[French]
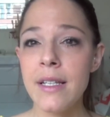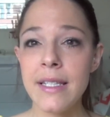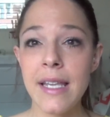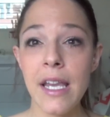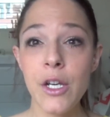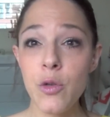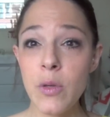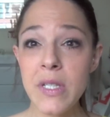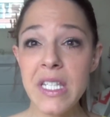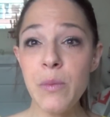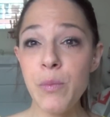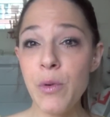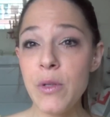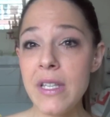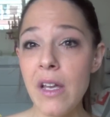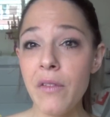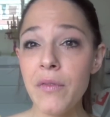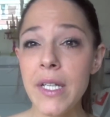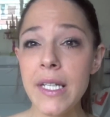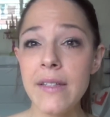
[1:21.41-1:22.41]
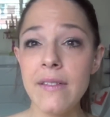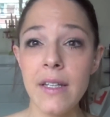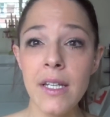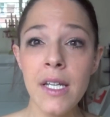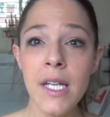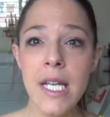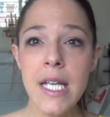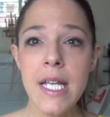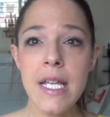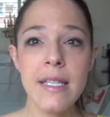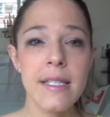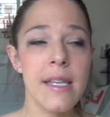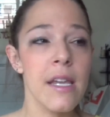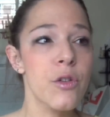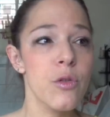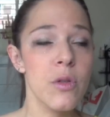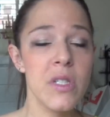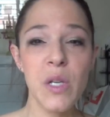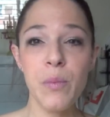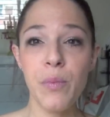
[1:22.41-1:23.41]
C'est quelque chose qui peut s'infecter. C'est
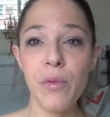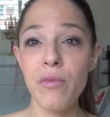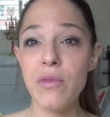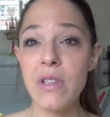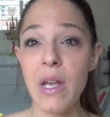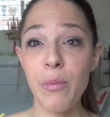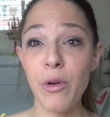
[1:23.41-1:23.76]
quelque chose qui peut vous